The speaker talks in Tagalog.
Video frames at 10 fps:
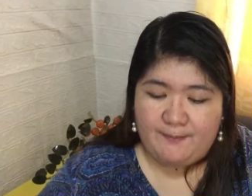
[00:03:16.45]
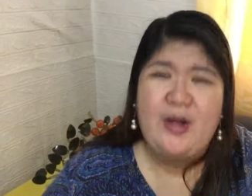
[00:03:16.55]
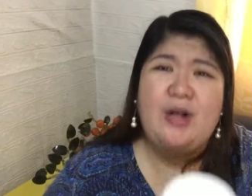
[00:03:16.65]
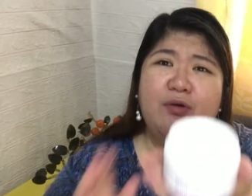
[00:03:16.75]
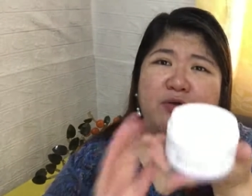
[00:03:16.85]

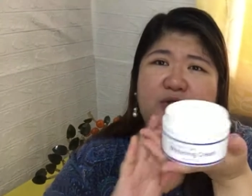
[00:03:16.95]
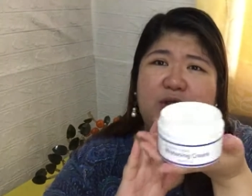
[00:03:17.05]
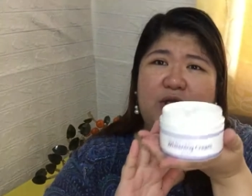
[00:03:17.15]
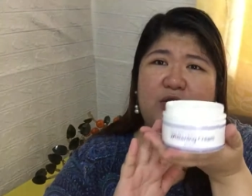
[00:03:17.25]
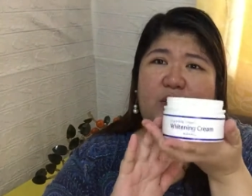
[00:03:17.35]
Pero anong gusto
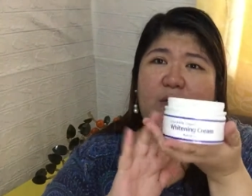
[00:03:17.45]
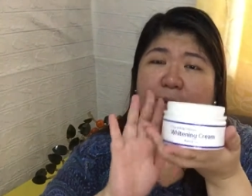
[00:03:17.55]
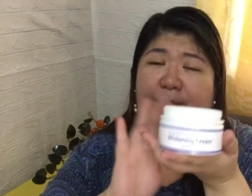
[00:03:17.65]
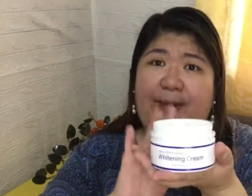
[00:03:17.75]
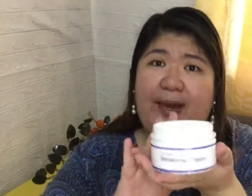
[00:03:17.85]
ninyo,
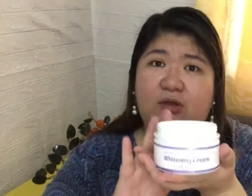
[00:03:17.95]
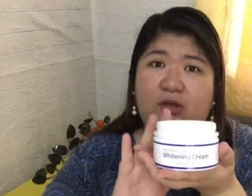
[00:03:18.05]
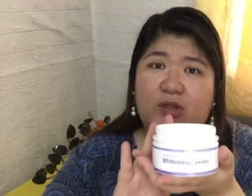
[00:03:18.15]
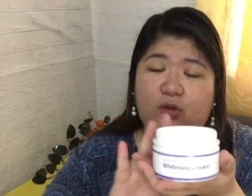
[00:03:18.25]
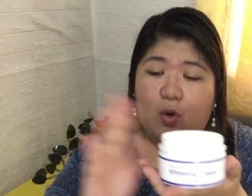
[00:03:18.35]

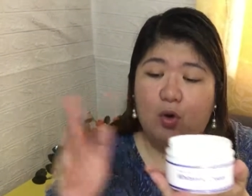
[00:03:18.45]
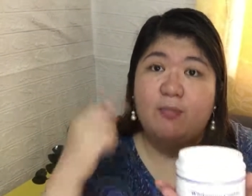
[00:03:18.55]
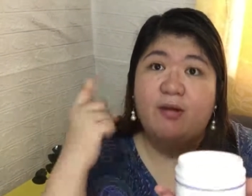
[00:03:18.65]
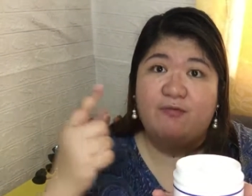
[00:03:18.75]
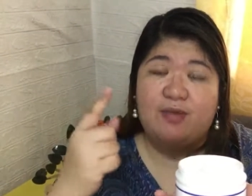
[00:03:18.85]
ipapayad ko na to or
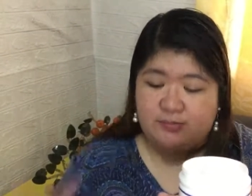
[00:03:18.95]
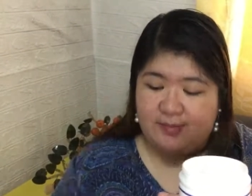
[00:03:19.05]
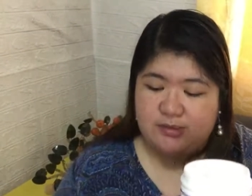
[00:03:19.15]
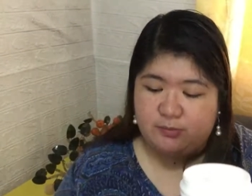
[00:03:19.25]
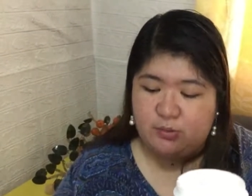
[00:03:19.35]
mag-face
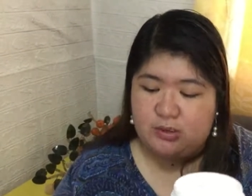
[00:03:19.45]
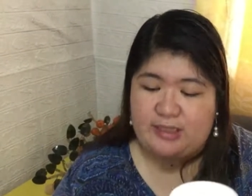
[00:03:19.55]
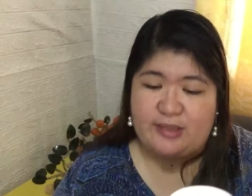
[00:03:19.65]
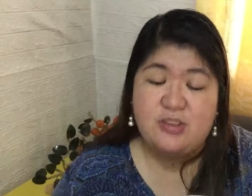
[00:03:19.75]
mask muna tayo.